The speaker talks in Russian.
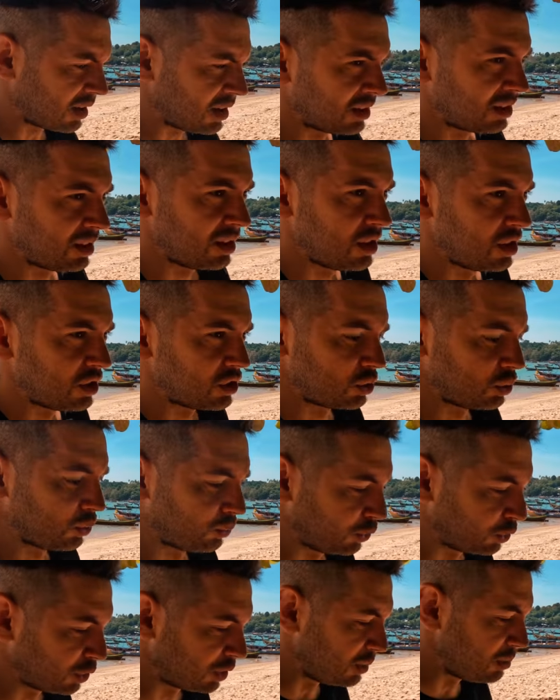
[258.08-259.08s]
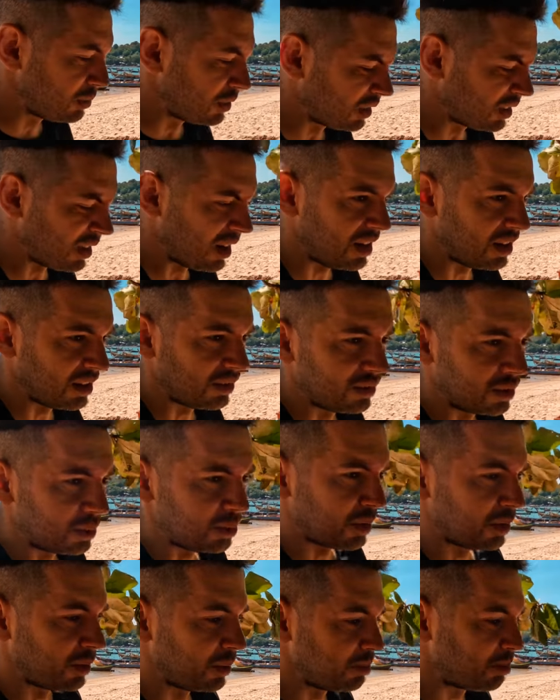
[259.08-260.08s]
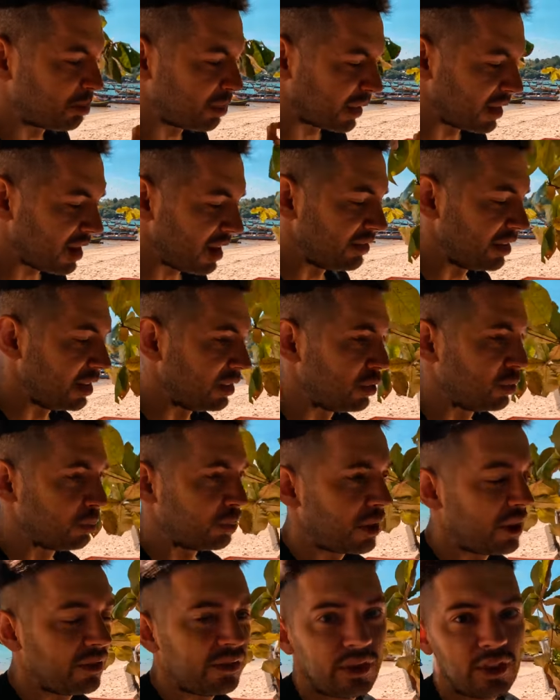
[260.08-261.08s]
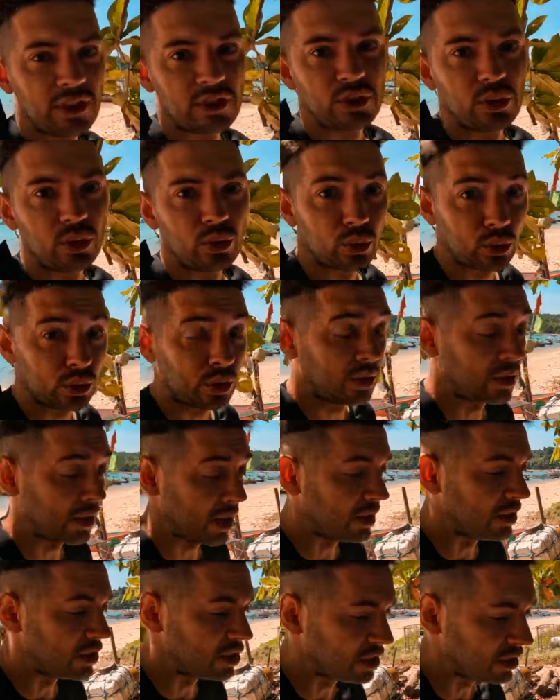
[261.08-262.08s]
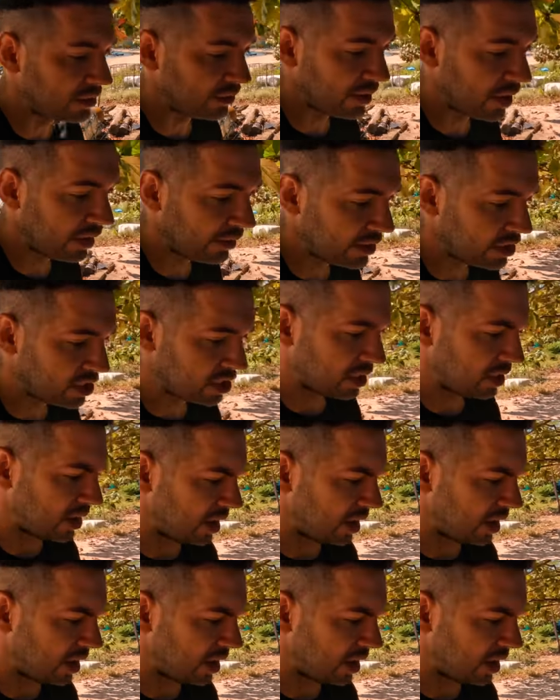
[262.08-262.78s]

рад, что фундаментально выбрал правильную профессию. Ну, конечно, в кавычках